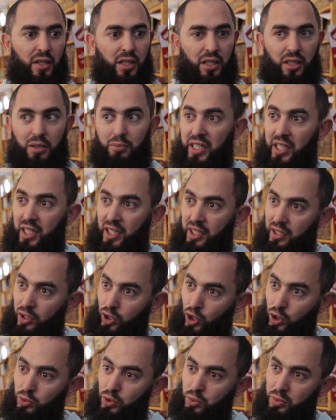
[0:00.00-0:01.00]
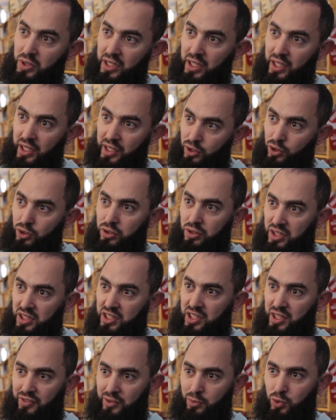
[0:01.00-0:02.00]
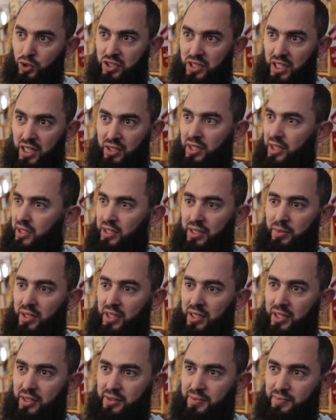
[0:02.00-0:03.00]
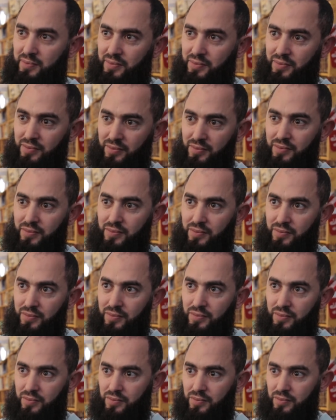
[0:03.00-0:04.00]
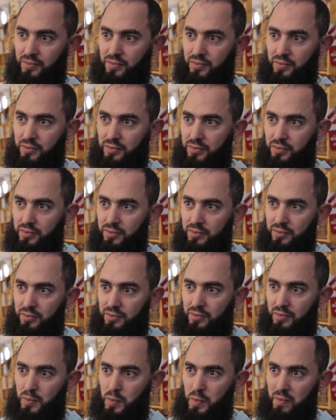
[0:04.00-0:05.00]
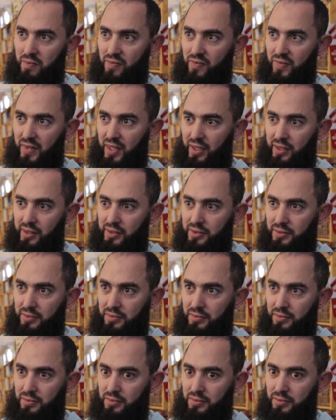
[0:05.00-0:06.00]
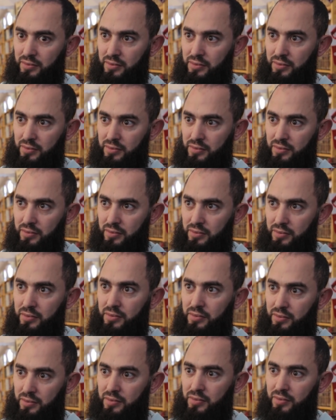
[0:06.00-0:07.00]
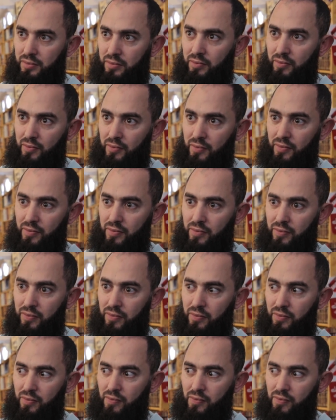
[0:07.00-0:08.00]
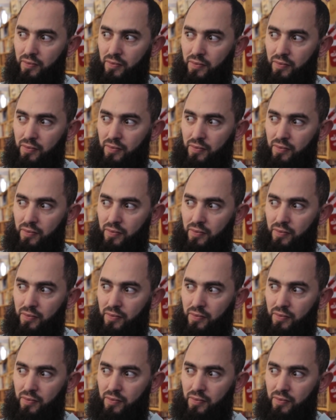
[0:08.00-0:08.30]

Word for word: المراحل العمومية يعني تكون داك الشيء في المستوى هذا ما كان في ظل آه، يعني طغيان الثوره المعلوماتيه والالكترونيه ومواقع